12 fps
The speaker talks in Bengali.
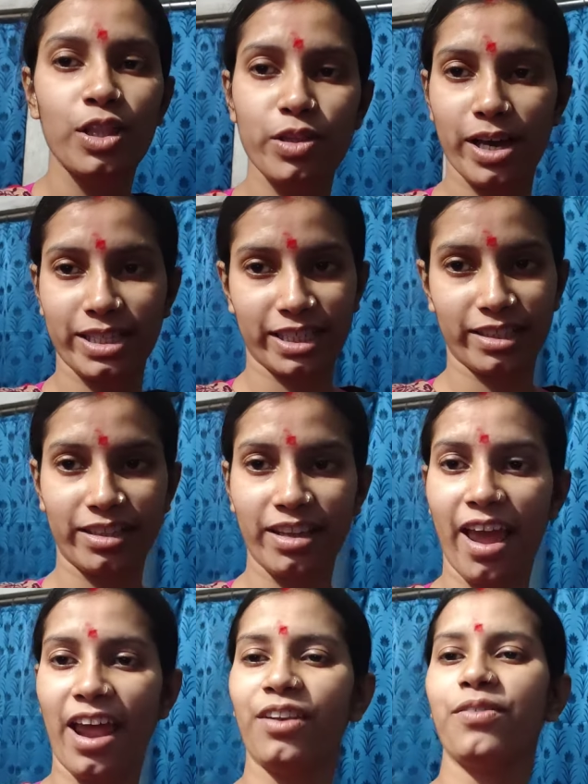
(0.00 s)
তো আজকে তাদের
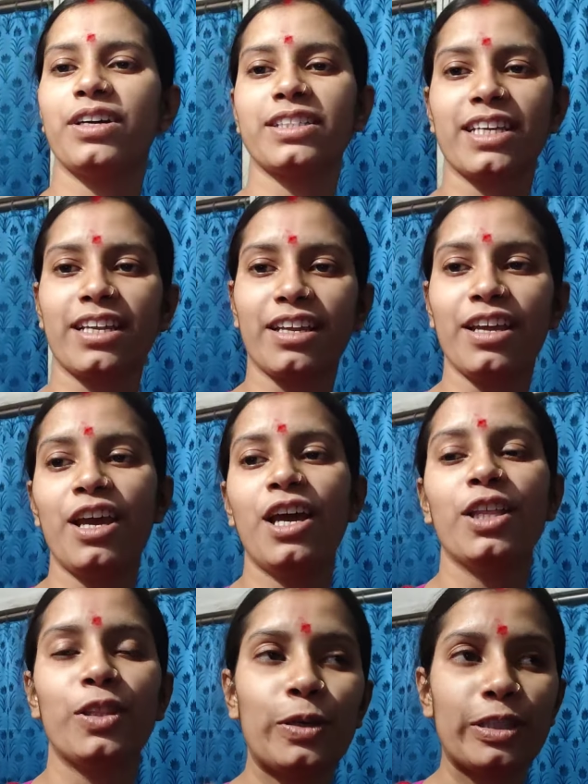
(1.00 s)
অ্যানিভার্সারি
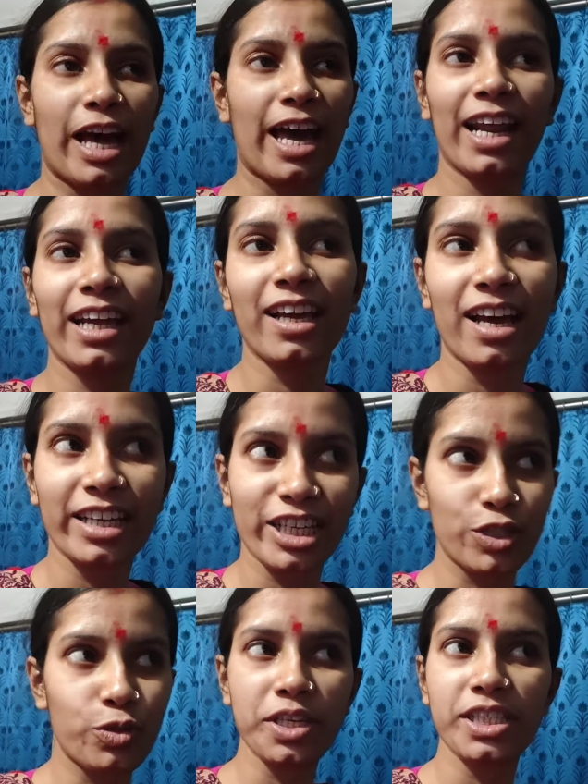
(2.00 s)
তো তারা
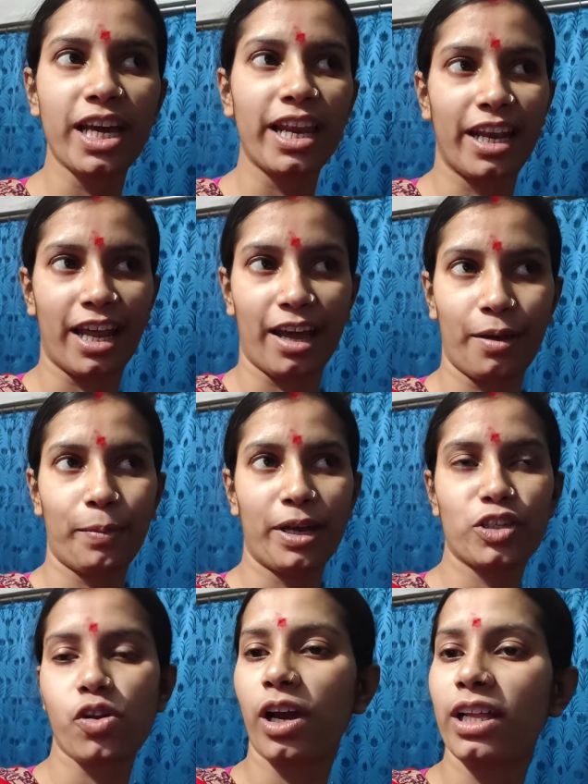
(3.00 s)
কিছুই জানে না
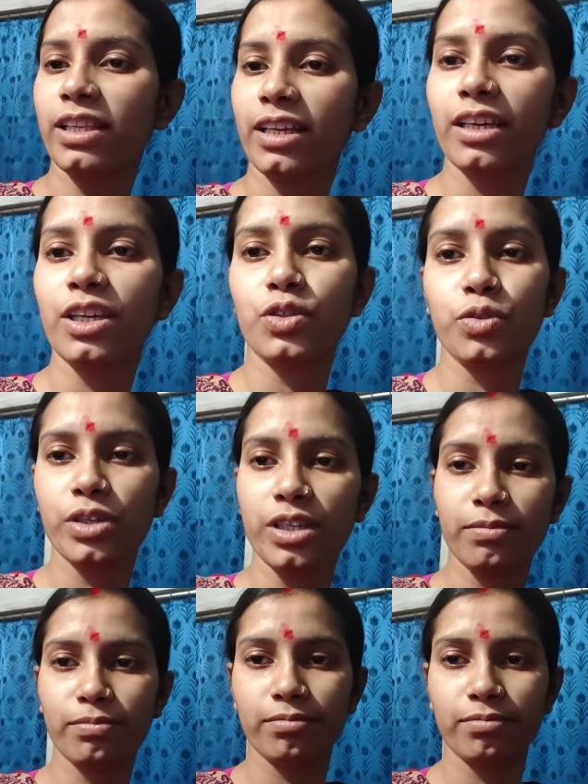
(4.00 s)
মানে সকাল থেকে কিছুই